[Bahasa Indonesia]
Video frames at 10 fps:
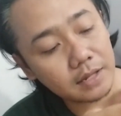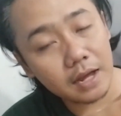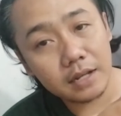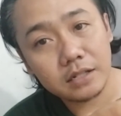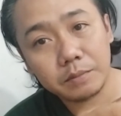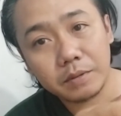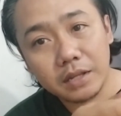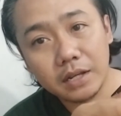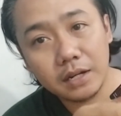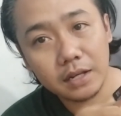tarik
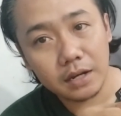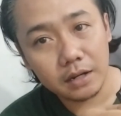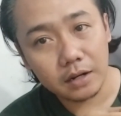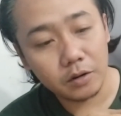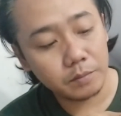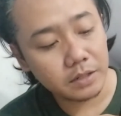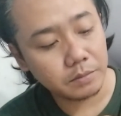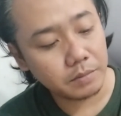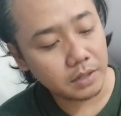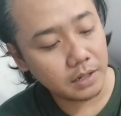seperti ini ya kelupas
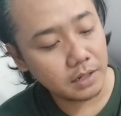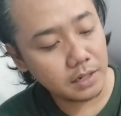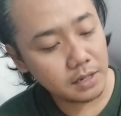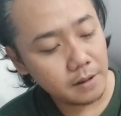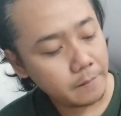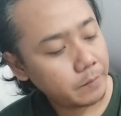seperti ini